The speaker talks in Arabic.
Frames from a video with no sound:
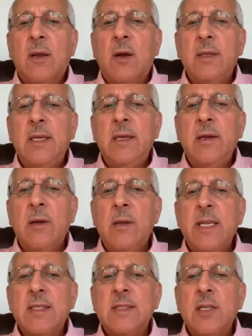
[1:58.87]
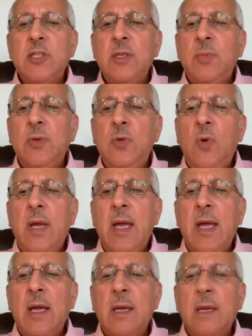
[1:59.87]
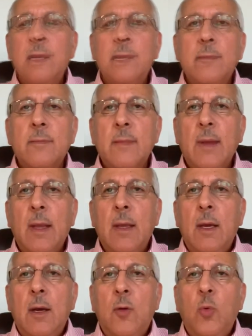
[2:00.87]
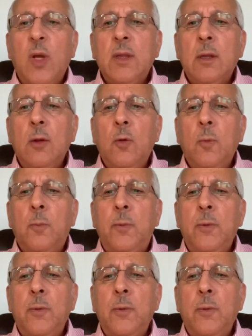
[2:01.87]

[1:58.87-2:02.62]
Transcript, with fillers: قدير يستجيب الدعاء واطلب